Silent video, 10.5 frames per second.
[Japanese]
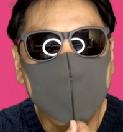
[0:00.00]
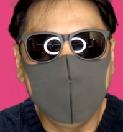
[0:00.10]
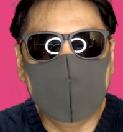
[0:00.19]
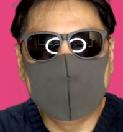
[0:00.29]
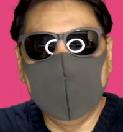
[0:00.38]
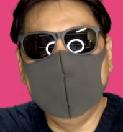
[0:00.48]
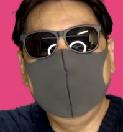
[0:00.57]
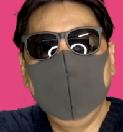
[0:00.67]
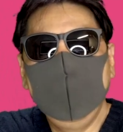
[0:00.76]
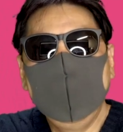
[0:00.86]
撮るのが
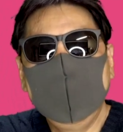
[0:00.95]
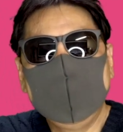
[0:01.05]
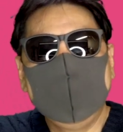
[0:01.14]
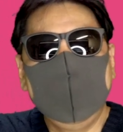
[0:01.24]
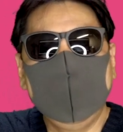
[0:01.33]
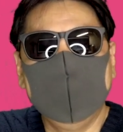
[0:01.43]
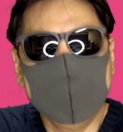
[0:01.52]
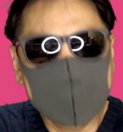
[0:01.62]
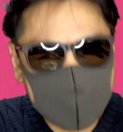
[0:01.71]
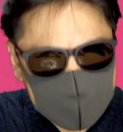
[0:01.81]
3回目でし
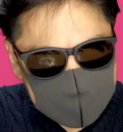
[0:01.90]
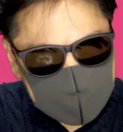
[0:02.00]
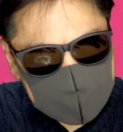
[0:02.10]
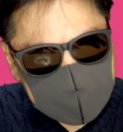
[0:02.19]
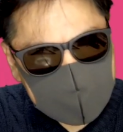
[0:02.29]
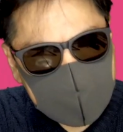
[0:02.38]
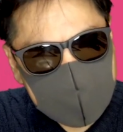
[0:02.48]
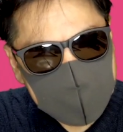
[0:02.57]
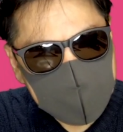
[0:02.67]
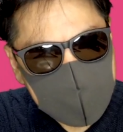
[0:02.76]
て1
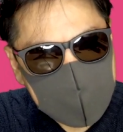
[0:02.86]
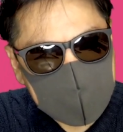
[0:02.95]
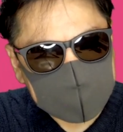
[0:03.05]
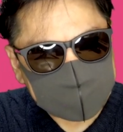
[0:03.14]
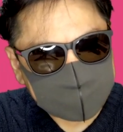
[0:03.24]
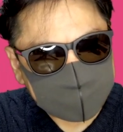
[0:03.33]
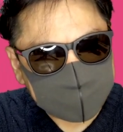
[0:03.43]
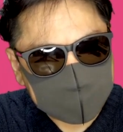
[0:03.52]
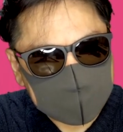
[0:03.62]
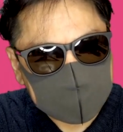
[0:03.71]
回目は
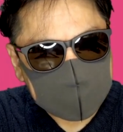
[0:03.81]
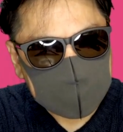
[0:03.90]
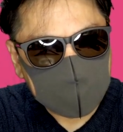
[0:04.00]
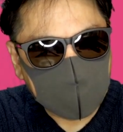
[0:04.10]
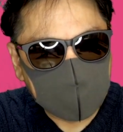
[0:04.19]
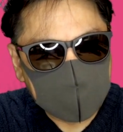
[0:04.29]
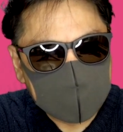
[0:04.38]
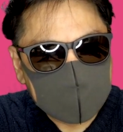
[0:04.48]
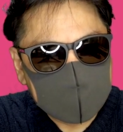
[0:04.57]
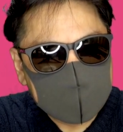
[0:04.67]
うーんと
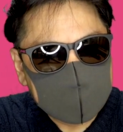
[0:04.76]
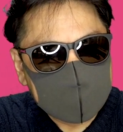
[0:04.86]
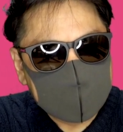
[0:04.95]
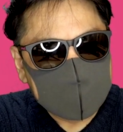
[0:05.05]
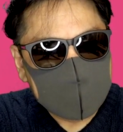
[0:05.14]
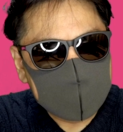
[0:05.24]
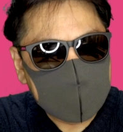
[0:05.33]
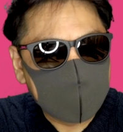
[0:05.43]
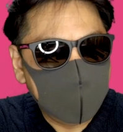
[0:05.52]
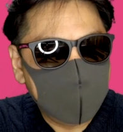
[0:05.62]

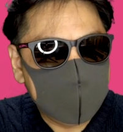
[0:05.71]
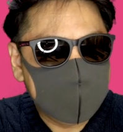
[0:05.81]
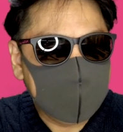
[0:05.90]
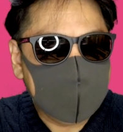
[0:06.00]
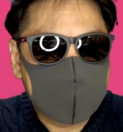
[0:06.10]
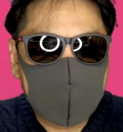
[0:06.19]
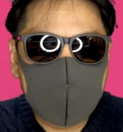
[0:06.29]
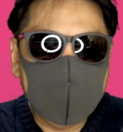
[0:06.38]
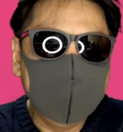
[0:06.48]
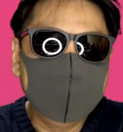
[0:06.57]
熱が曇りすぎ
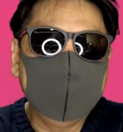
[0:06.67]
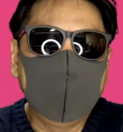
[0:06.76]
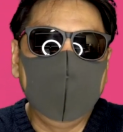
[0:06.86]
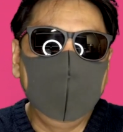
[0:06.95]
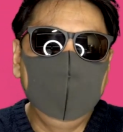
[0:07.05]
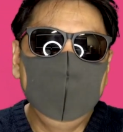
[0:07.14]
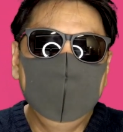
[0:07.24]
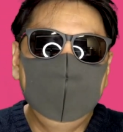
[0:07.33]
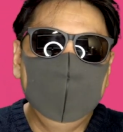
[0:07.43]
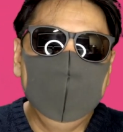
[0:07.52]
てなんか
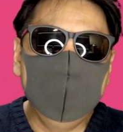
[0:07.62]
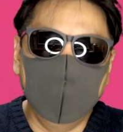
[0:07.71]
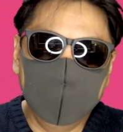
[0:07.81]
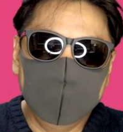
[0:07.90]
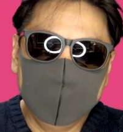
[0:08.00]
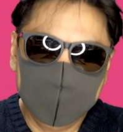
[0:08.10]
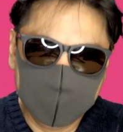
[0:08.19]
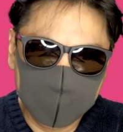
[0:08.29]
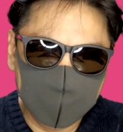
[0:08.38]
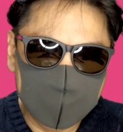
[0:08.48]
60分以上
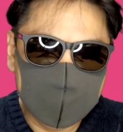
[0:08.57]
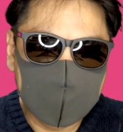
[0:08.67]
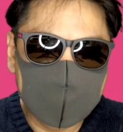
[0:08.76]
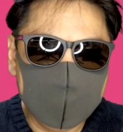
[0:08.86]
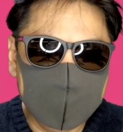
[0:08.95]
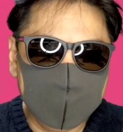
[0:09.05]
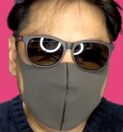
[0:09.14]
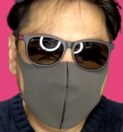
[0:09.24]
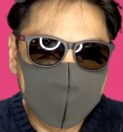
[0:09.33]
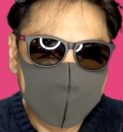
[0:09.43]
撮っちゃったんで
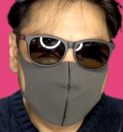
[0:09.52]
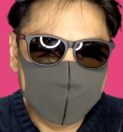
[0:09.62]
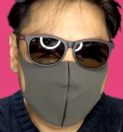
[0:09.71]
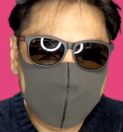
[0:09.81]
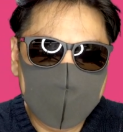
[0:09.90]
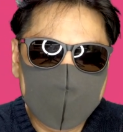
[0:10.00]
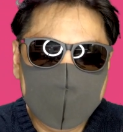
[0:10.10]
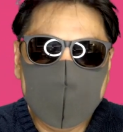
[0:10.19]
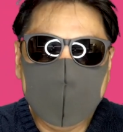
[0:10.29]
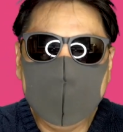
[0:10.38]
すよね
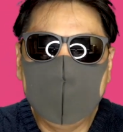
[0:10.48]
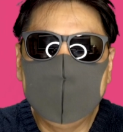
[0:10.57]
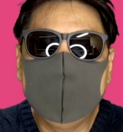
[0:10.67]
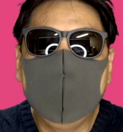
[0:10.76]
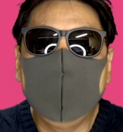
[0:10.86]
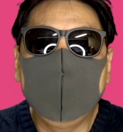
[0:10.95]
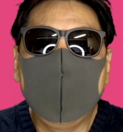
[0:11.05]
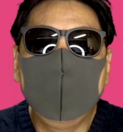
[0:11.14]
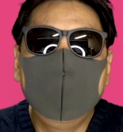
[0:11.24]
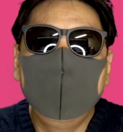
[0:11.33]
でやり直し
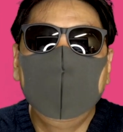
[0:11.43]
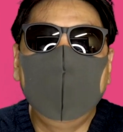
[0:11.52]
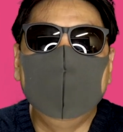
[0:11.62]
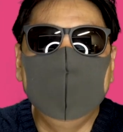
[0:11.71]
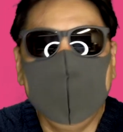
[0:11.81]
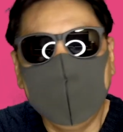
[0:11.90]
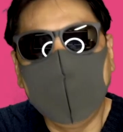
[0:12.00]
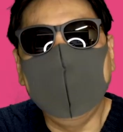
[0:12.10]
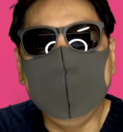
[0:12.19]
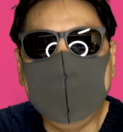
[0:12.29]
で原稿をある
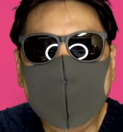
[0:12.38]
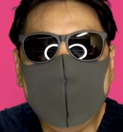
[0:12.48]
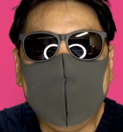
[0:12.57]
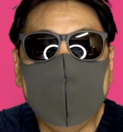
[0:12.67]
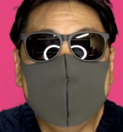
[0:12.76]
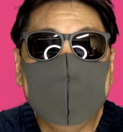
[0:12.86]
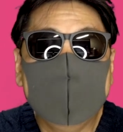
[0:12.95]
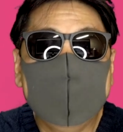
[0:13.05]
程度書いて